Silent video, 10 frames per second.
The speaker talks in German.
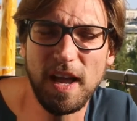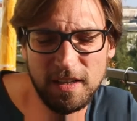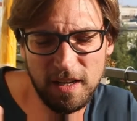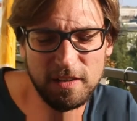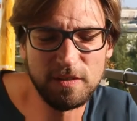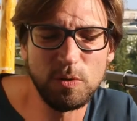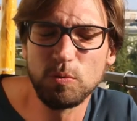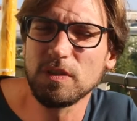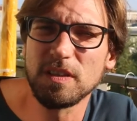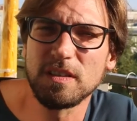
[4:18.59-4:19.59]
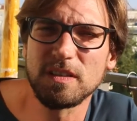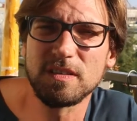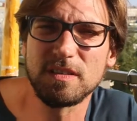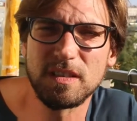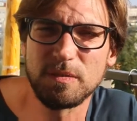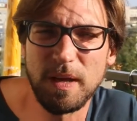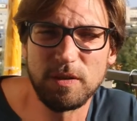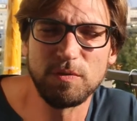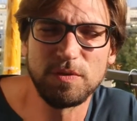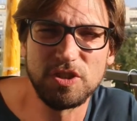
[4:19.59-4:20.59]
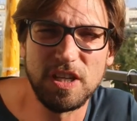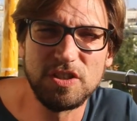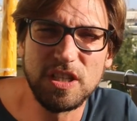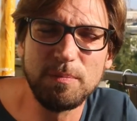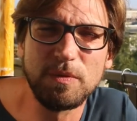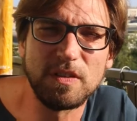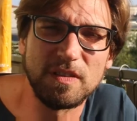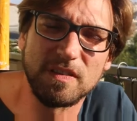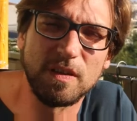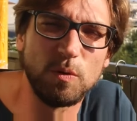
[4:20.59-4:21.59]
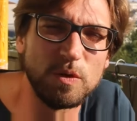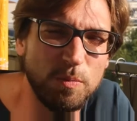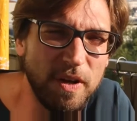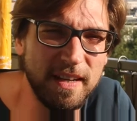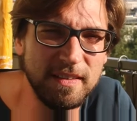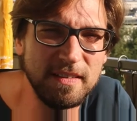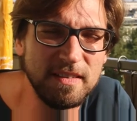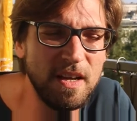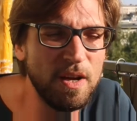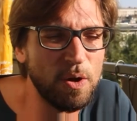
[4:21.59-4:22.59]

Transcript: eine Klasse runter, dass es Patching for Change gibt und dass es ein cooles Projekt ist.